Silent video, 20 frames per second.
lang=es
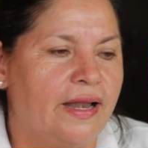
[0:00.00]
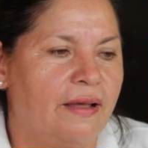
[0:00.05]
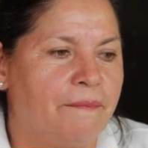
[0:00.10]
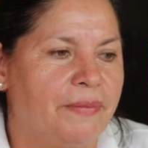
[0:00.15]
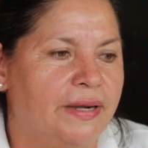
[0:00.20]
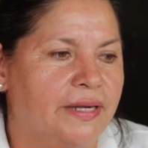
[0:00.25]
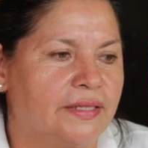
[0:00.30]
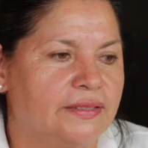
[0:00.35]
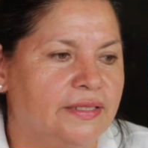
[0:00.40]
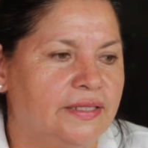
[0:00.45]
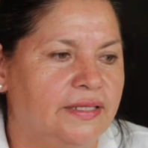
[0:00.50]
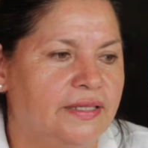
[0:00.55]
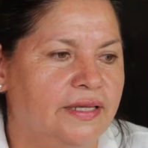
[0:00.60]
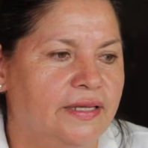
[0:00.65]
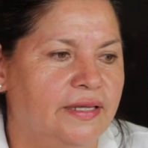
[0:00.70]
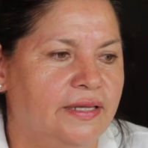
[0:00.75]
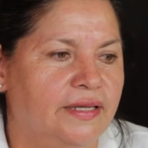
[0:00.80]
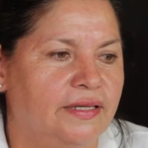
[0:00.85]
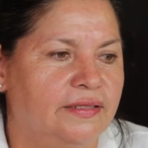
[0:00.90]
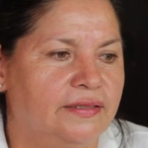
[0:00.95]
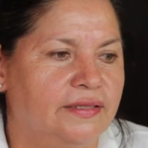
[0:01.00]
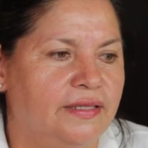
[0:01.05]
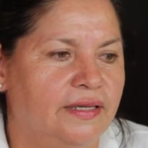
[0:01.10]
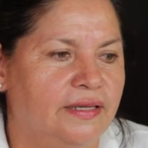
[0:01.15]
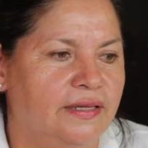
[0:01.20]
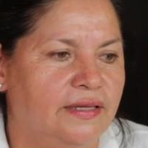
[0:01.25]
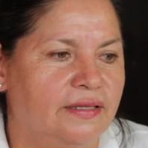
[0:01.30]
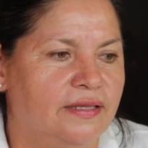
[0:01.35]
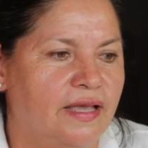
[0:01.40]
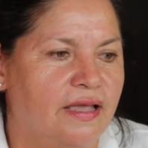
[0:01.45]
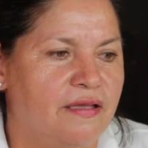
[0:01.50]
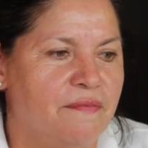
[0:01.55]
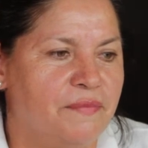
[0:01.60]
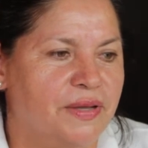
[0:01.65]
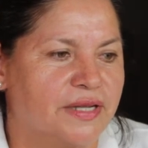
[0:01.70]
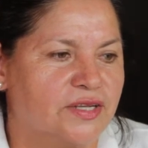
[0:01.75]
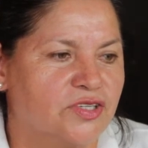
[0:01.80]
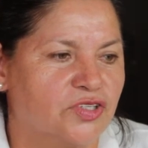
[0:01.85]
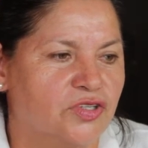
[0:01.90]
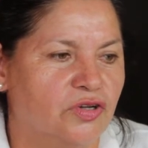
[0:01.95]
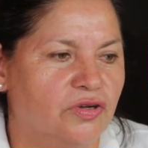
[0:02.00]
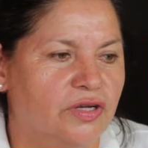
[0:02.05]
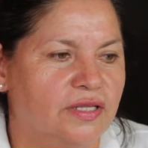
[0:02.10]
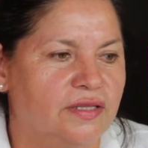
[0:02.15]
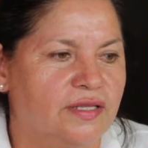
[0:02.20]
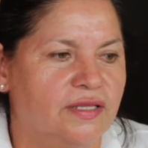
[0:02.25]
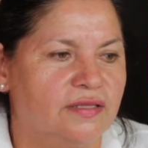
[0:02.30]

la parte de, de inversión en